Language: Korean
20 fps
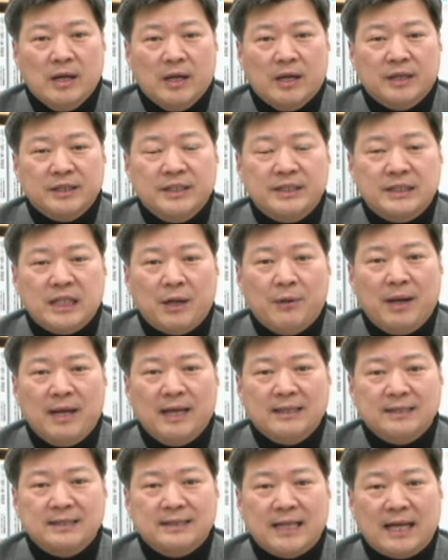어,
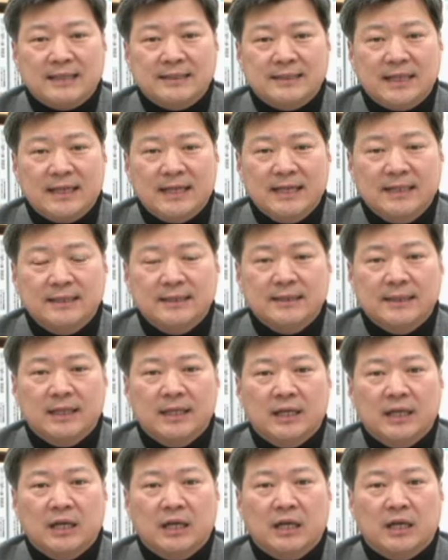2차와 4차에는
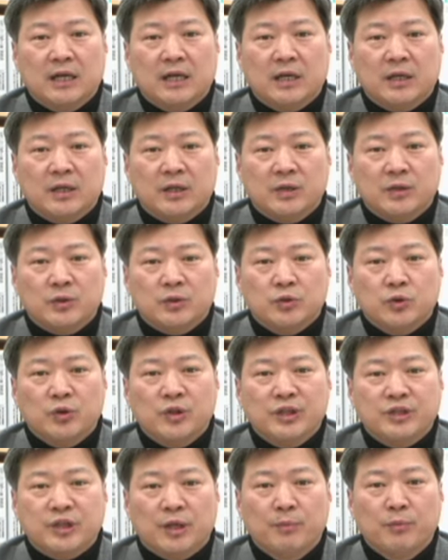어,
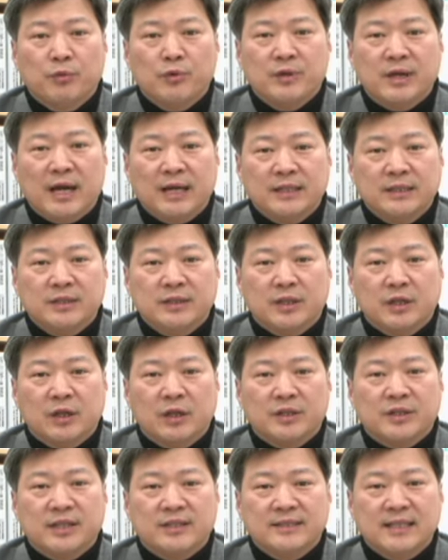요리 전문가인
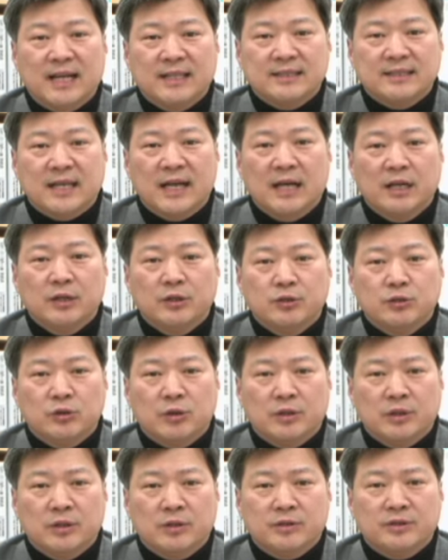어, 영양사
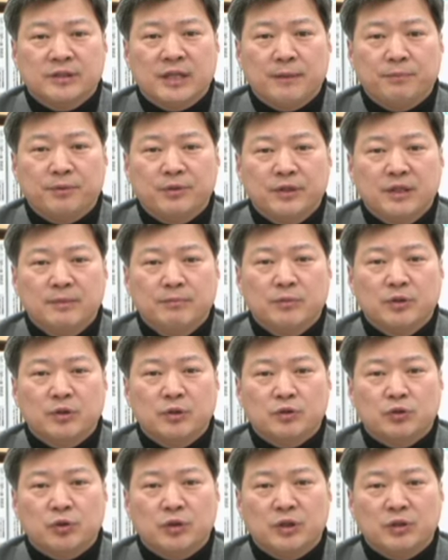어, 셰프님
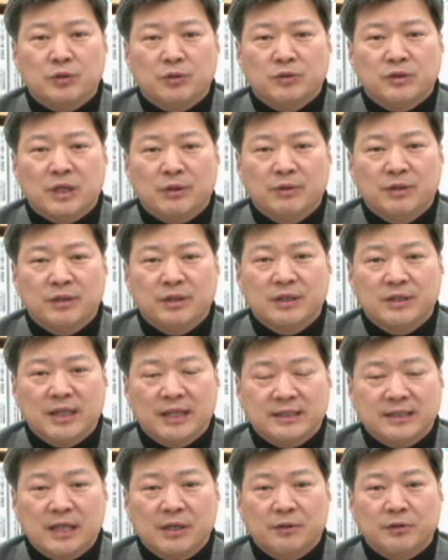조리 종사원들
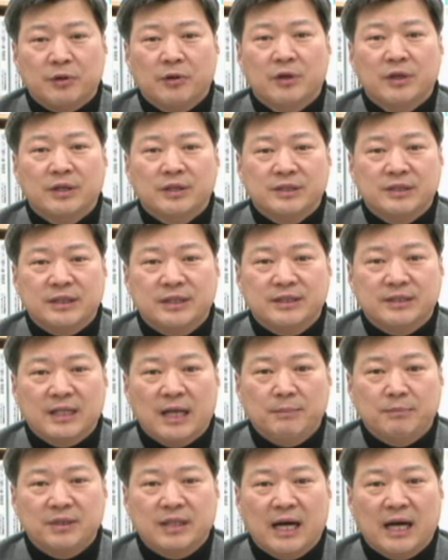대상으로
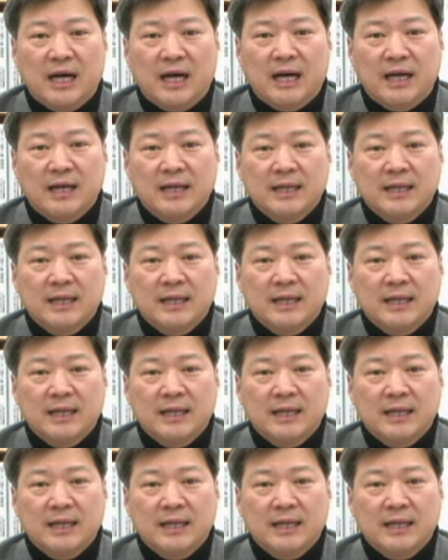실시합니다.